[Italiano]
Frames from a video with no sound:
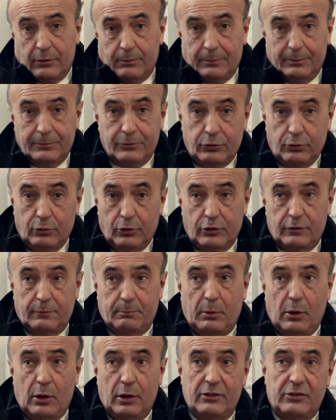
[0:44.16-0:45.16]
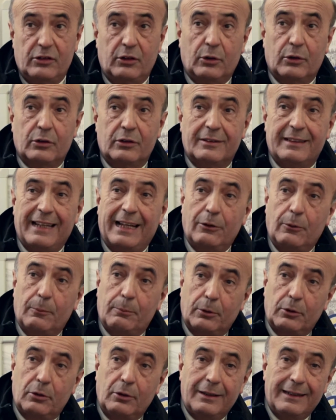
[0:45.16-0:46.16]
sullo sport ci dà
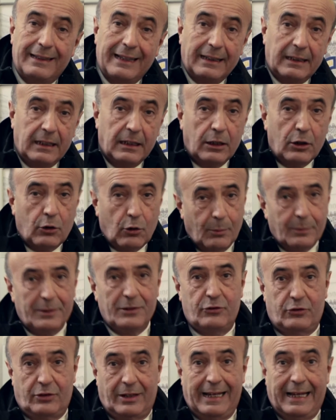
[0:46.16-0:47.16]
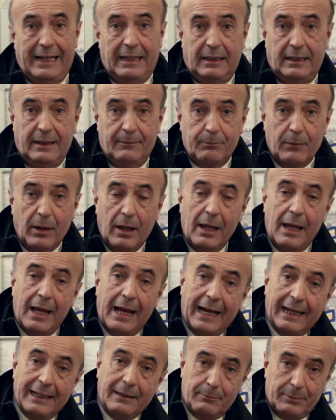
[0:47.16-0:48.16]
l'opportunità di ricominciare
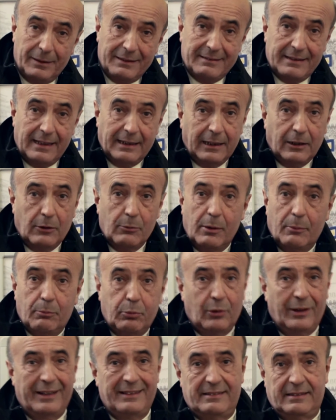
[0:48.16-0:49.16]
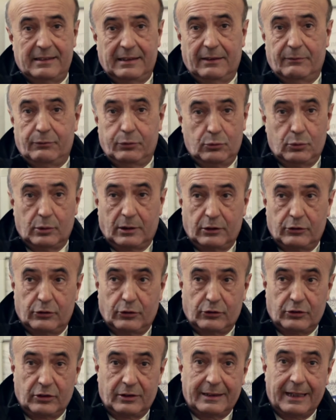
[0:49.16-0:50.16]
a ripensare come può essere la futura
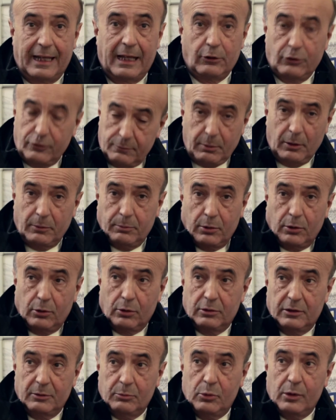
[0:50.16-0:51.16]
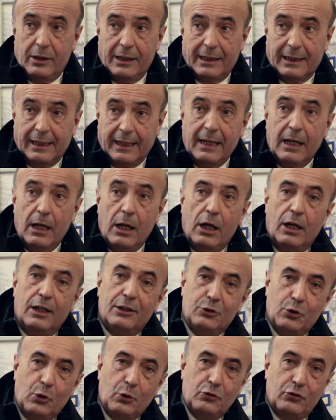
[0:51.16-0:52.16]
società. Lo sport può contribuire
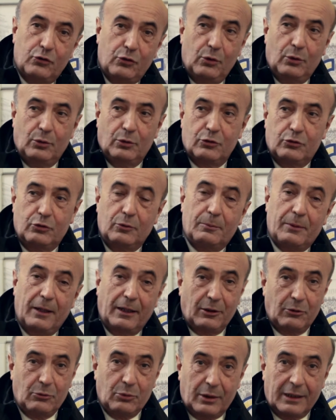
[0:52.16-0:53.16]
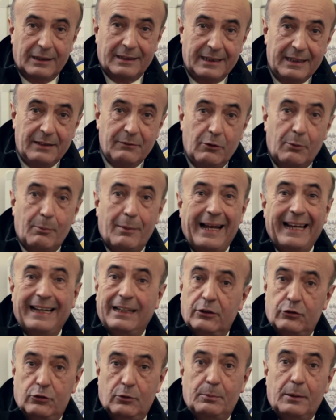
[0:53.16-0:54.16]
non solo sul piano educativo ma
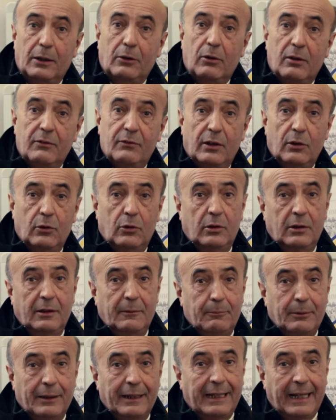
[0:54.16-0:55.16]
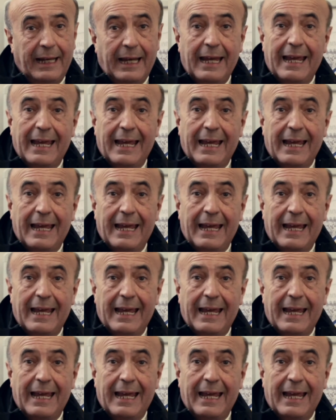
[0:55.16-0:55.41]
anche sul piano dei valori perché